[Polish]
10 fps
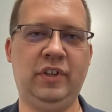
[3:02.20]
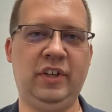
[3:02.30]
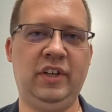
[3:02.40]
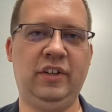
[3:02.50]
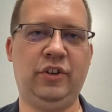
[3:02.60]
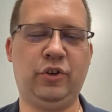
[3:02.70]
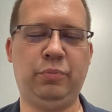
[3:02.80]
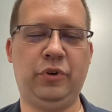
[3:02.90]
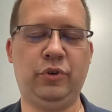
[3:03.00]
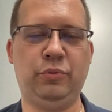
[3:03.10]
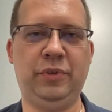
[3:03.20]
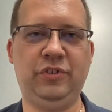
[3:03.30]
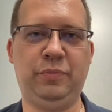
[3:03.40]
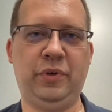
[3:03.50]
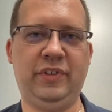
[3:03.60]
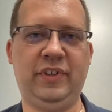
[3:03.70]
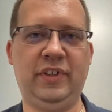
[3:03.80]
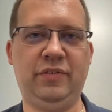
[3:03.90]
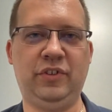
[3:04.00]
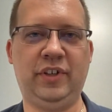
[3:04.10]
rok po roku będzie wprowadzana w
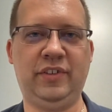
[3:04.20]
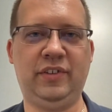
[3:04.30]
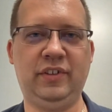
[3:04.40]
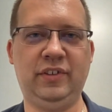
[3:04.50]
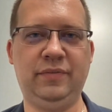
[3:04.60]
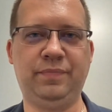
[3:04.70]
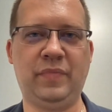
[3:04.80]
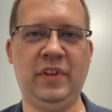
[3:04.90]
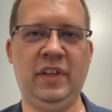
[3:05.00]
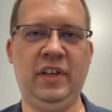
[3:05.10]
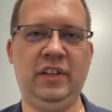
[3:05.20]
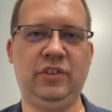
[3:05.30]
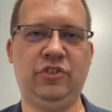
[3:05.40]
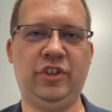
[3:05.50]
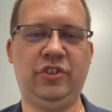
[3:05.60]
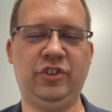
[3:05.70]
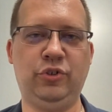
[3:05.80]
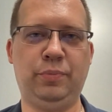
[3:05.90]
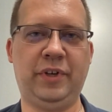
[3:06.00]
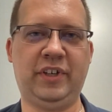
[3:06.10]
coraz to szerszych
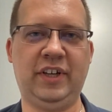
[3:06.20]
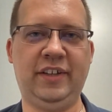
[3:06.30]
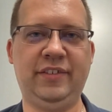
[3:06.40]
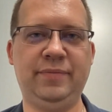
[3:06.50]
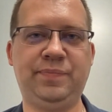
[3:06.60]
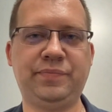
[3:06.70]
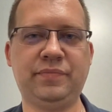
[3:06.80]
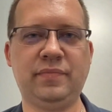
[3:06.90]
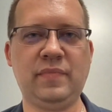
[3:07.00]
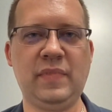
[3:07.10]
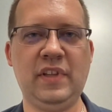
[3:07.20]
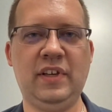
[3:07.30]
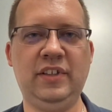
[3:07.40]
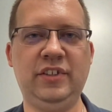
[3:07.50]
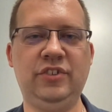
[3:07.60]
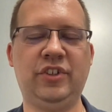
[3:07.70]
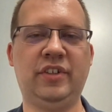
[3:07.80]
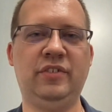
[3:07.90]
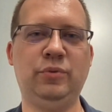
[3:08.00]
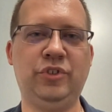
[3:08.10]
grupach klas, e, że
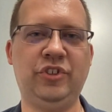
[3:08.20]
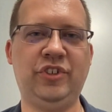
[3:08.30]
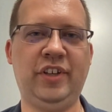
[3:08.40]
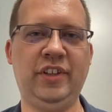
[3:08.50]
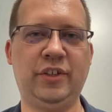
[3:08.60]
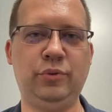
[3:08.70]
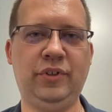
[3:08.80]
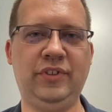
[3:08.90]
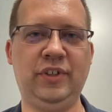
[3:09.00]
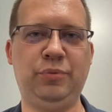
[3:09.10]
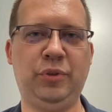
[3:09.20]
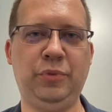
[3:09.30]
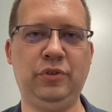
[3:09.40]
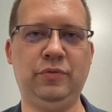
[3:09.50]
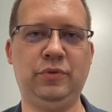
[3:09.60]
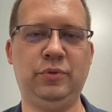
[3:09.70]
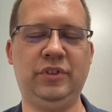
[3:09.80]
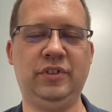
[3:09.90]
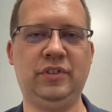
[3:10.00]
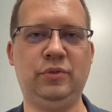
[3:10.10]
uczęszczanie na któryś z tych przedmiotów,
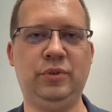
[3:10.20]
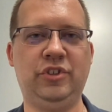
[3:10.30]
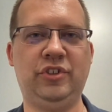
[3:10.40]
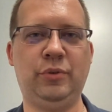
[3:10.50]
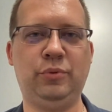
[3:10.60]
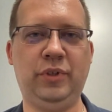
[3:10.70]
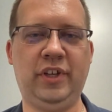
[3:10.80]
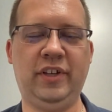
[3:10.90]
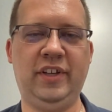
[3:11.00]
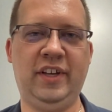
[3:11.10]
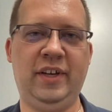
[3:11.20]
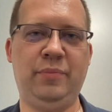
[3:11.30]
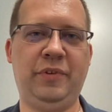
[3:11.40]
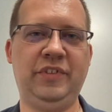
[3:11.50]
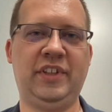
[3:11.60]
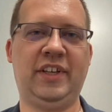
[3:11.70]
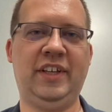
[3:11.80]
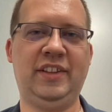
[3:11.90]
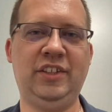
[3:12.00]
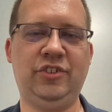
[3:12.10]
który, który kształtuje pewne takie
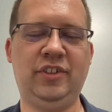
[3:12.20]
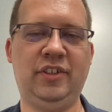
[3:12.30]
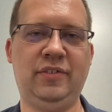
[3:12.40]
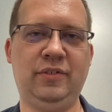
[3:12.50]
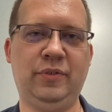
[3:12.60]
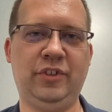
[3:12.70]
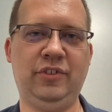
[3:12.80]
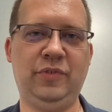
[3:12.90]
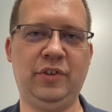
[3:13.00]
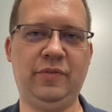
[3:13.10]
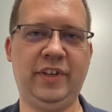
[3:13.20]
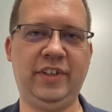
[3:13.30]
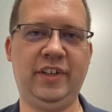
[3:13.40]
etyczne właśnie wychowanie,